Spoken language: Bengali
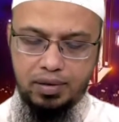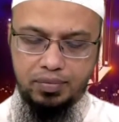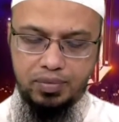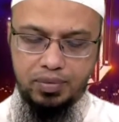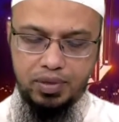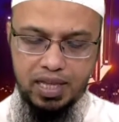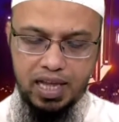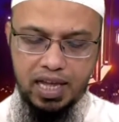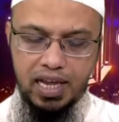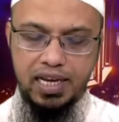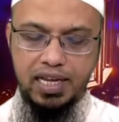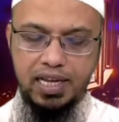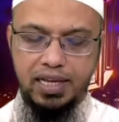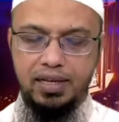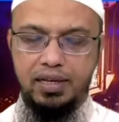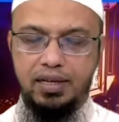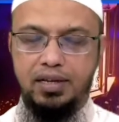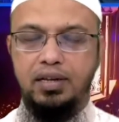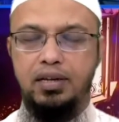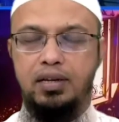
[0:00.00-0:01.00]
দেয়ালে
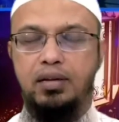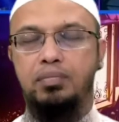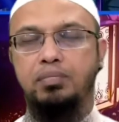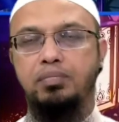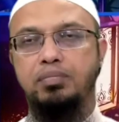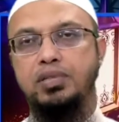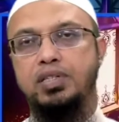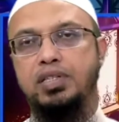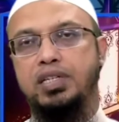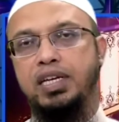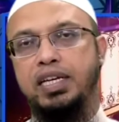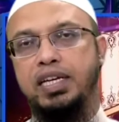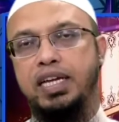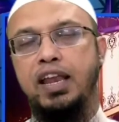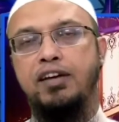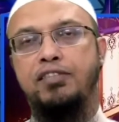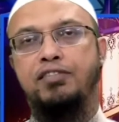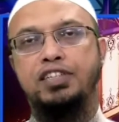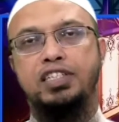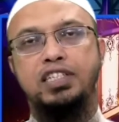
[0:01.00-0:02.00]
যে
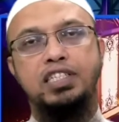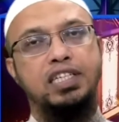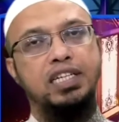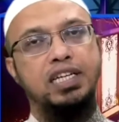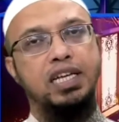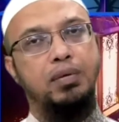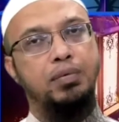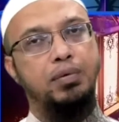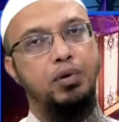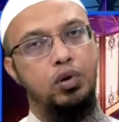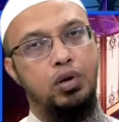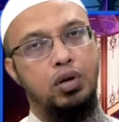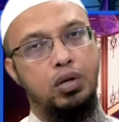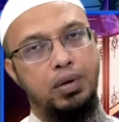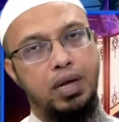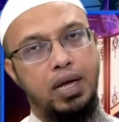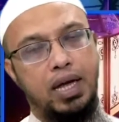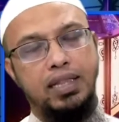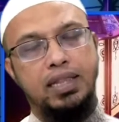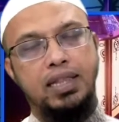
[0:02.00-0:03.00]
গিলাফ আছে সেই গিলাফের কোনো
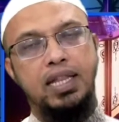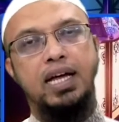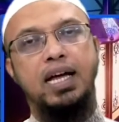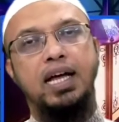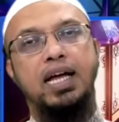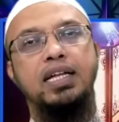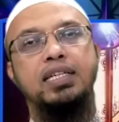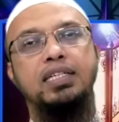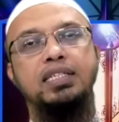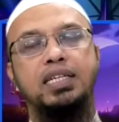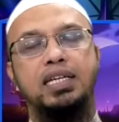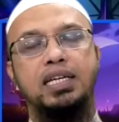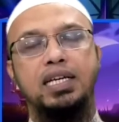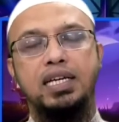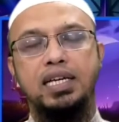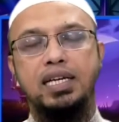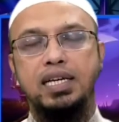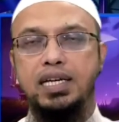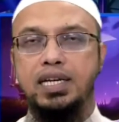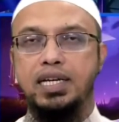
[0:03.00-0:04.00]
কোনো আয়াত লেখা আছে
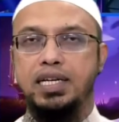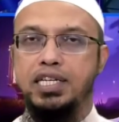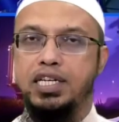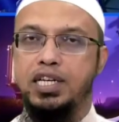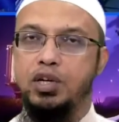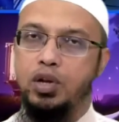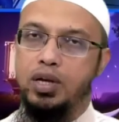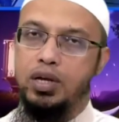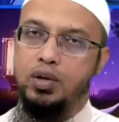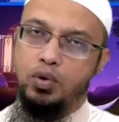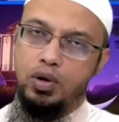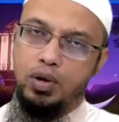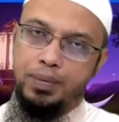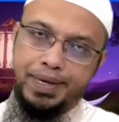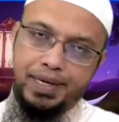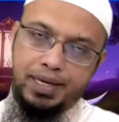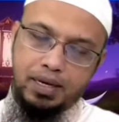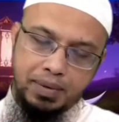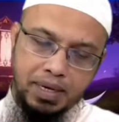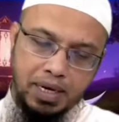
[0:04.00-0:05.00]
সেগুলোকে ওলামা
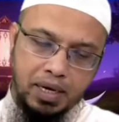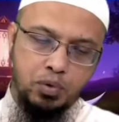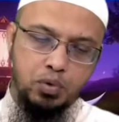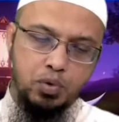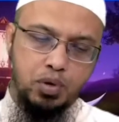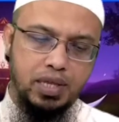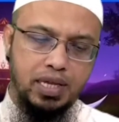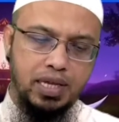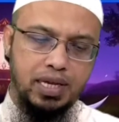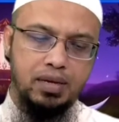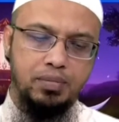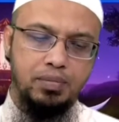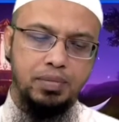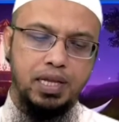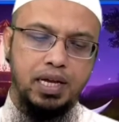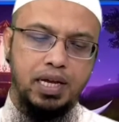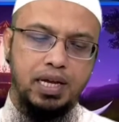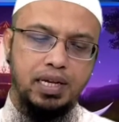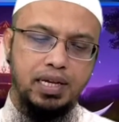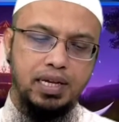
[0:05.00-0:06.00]
একরাম অ্যালাউ করে থাকেন
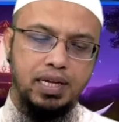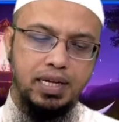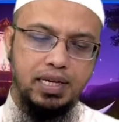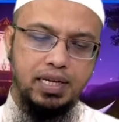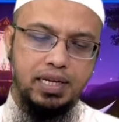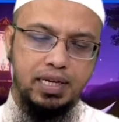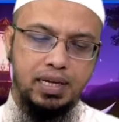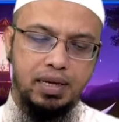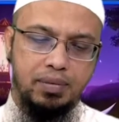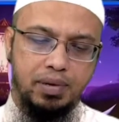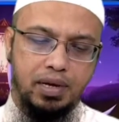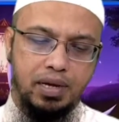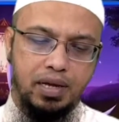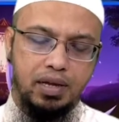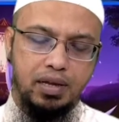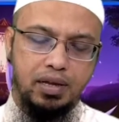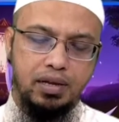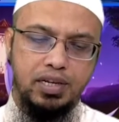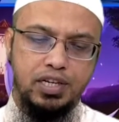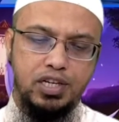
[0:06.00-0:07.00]
বিধায় এটিকে আমরা
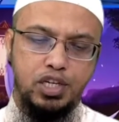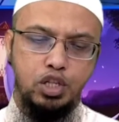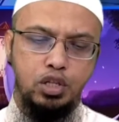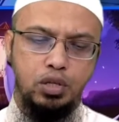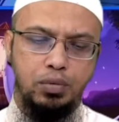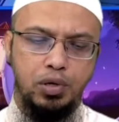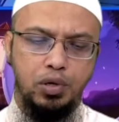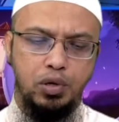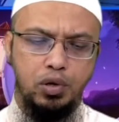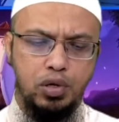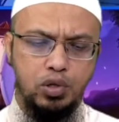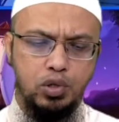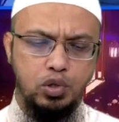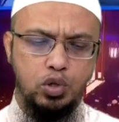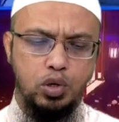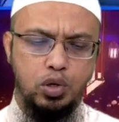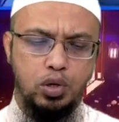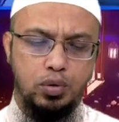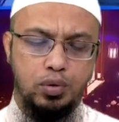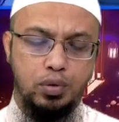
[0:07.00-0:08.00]
নিষিদ্ধ মনে করি
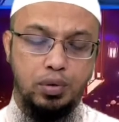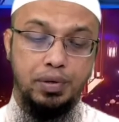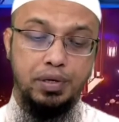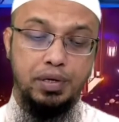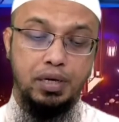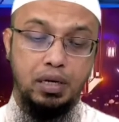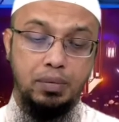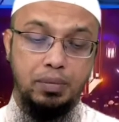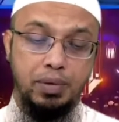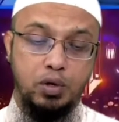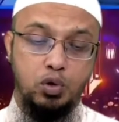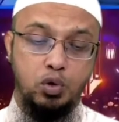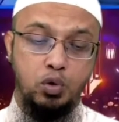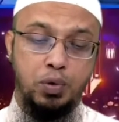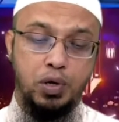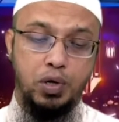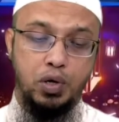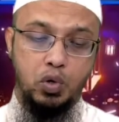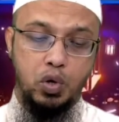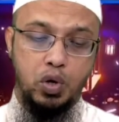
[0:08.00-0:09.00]
যদি ওনার একরাম এটাকে মাকরু
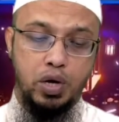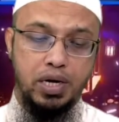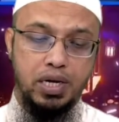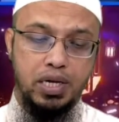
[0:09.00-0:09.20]
মনে করেন